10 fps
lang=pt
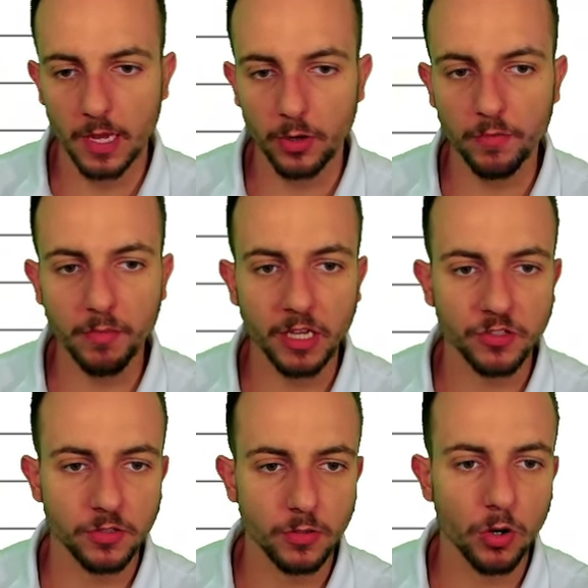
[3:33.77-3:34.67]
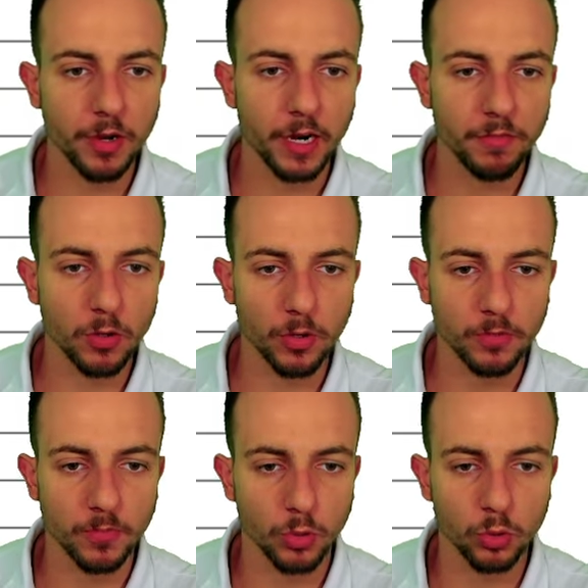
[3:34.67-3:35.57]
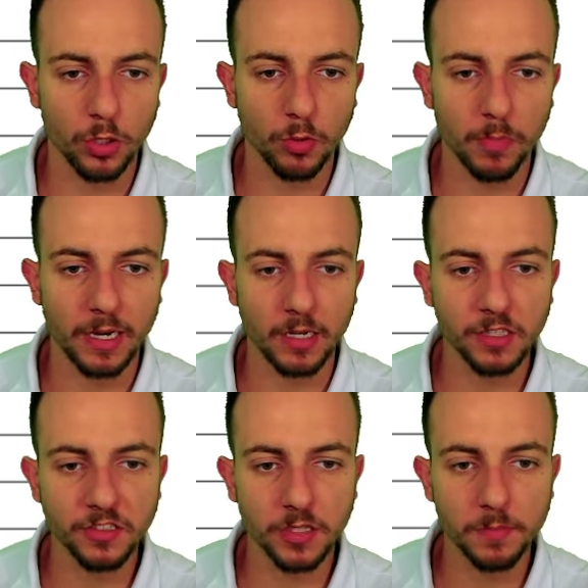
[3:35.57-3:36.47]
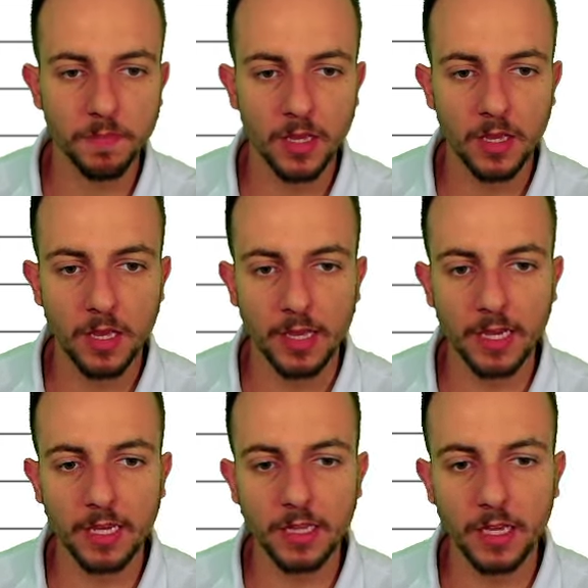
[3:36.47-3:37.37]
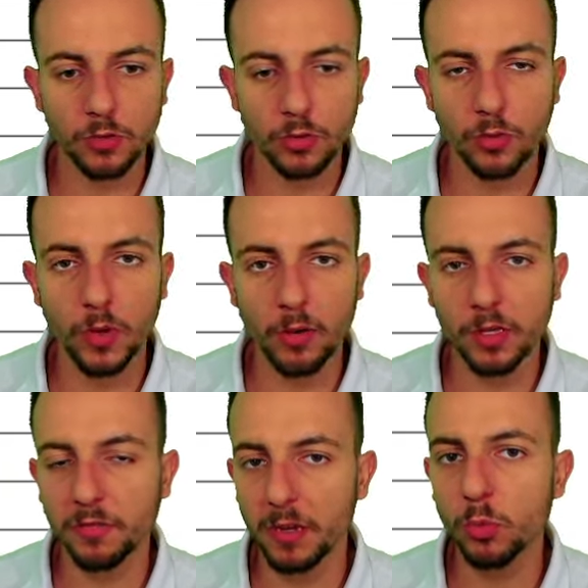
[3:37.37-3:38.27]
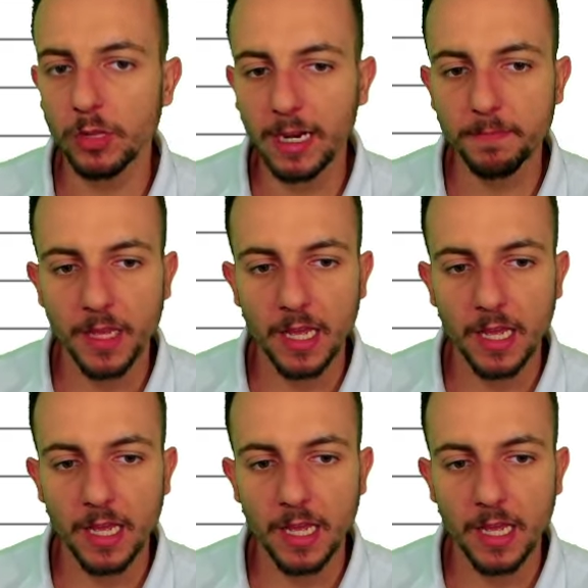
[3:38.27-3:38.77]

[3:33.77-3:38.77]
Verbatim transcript: novamente, qualquer valor eu troco para lista e aqui dentro é o que vai mudar.